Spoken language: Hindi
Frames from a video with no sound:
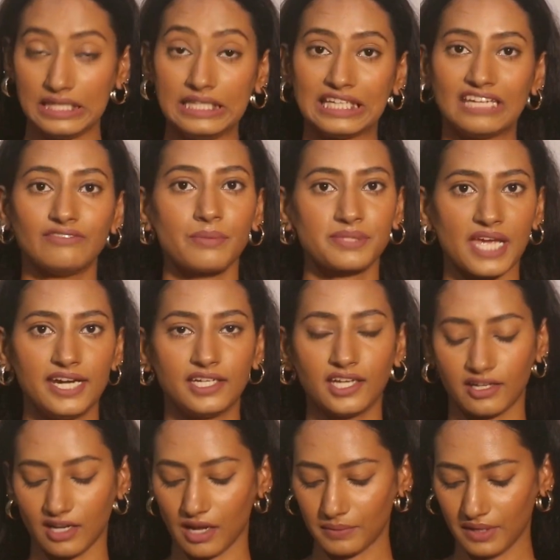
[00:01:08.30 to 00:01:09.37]
इनकी वेबसाइट का
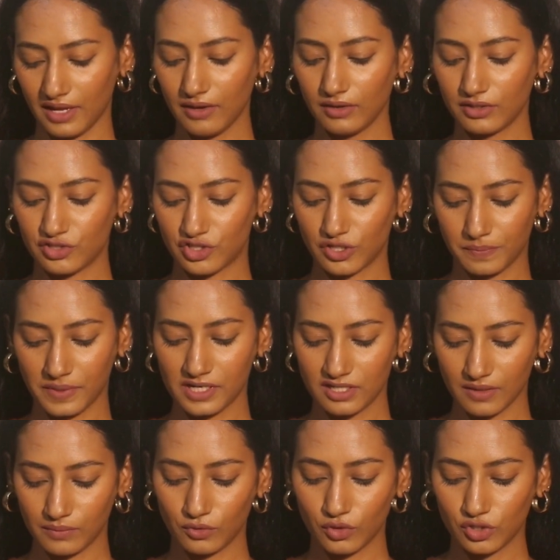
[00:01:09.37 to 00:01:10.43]
नाम है ट्रिपल
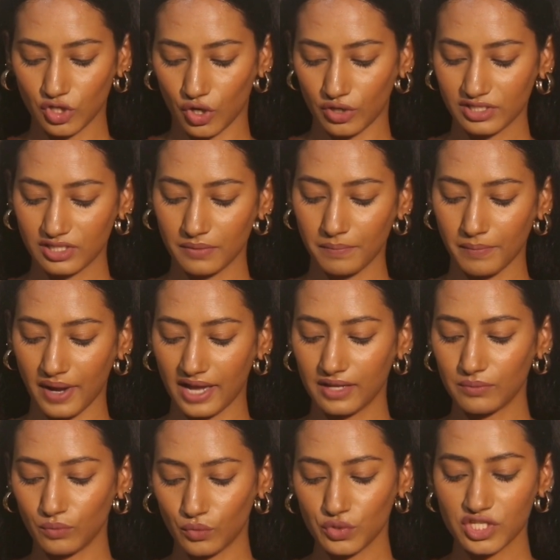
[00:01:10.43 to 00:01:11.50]
डब्ल्यू डॉट माई
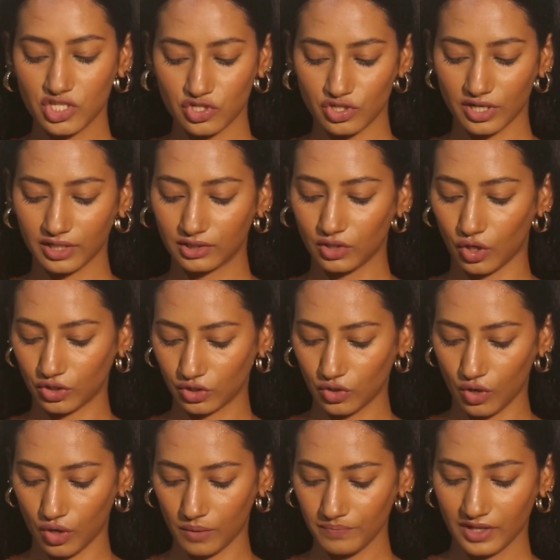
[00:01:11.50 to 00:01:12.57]
मून स्ट्रक डॉट
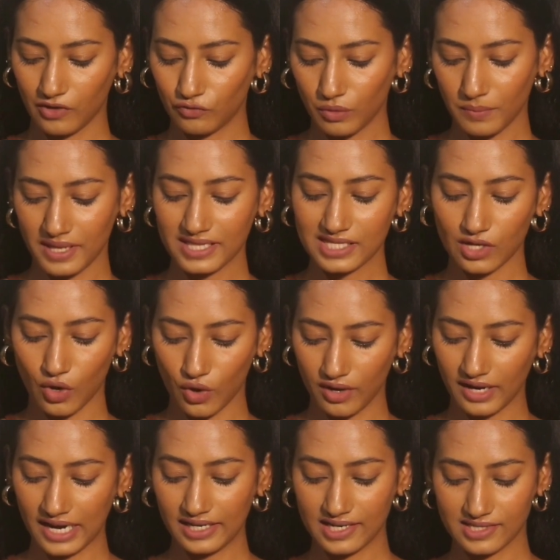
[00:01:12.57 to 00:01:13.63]
कॉम वुमेन्स
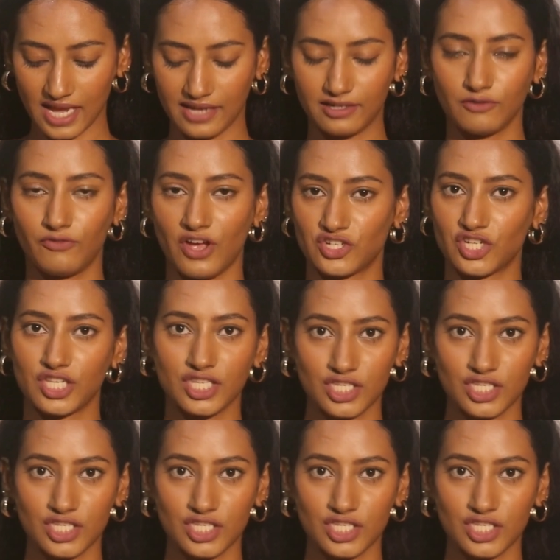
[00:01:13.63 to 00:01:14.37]
ऑनलाइन डिजाइनर फैशन